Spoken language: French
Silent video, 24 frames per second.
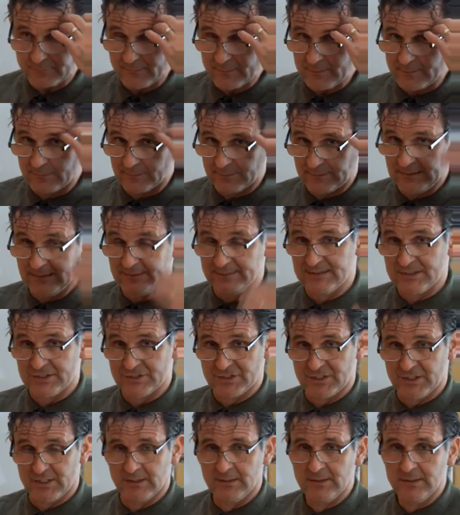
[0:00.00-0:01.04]
OK,
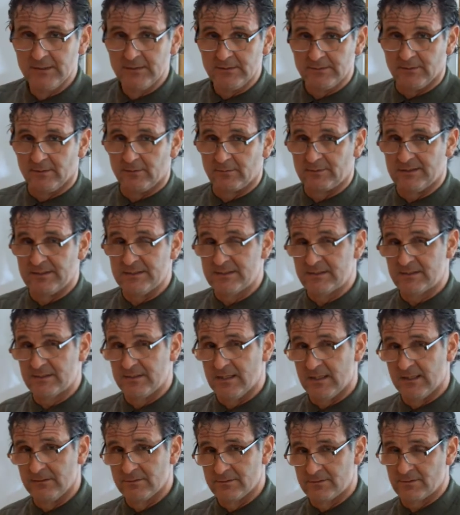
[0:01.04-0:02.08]
déjà, donc
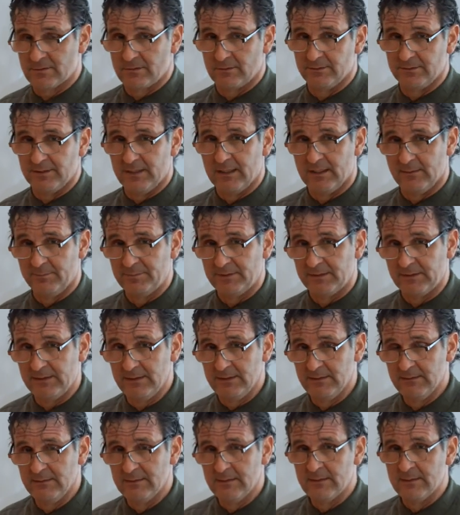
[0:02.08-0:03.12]
l'incidence qu'on a
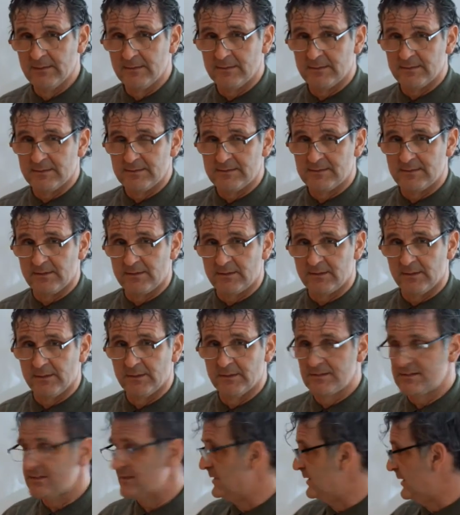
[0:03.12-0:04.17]
appris, c'est
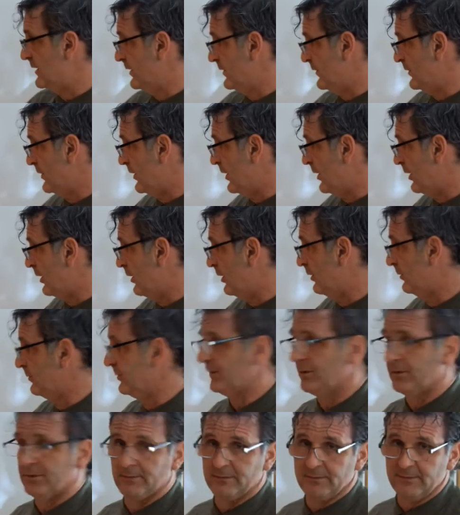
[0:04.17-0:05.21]
que c'est le
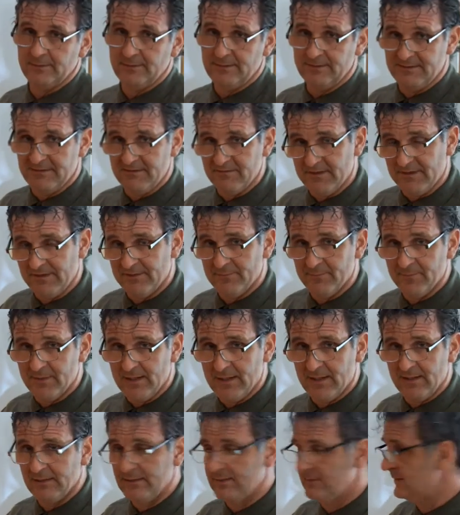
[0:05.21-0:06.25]
nombre
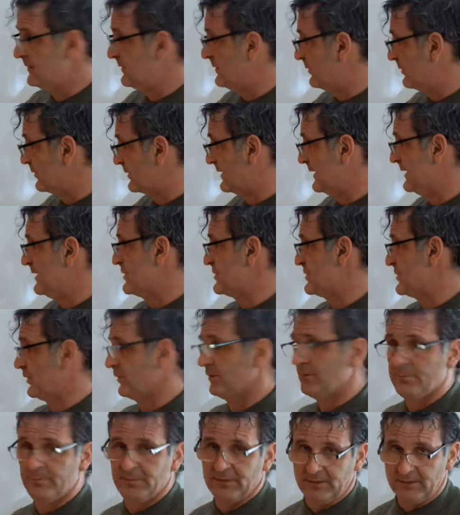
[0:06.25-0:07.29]
d'événements, OK,
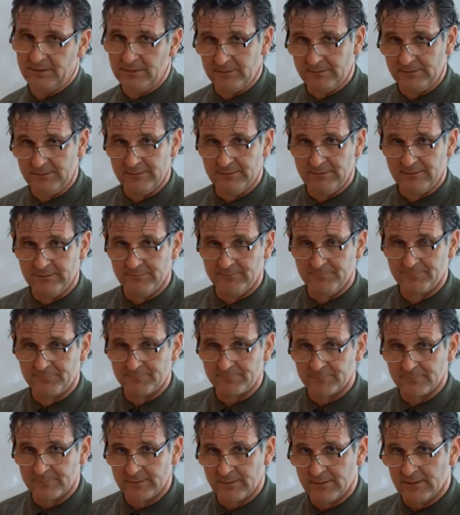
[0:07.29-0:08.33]
sur une période donnée.
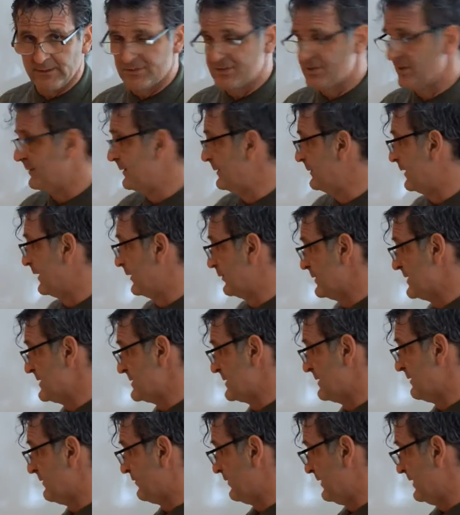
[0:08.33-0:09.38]
Alors, Jeremy Morris,
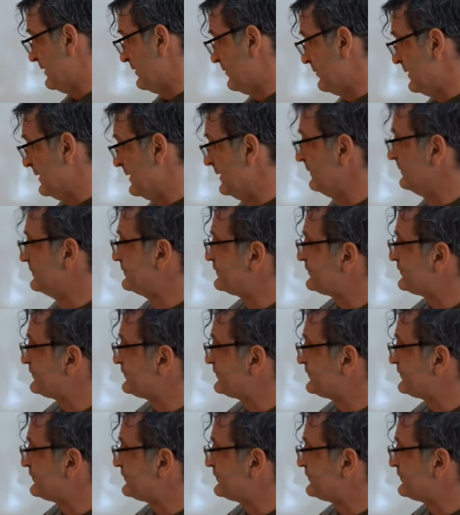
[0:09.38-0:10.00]
ce qu'il a fait, lui,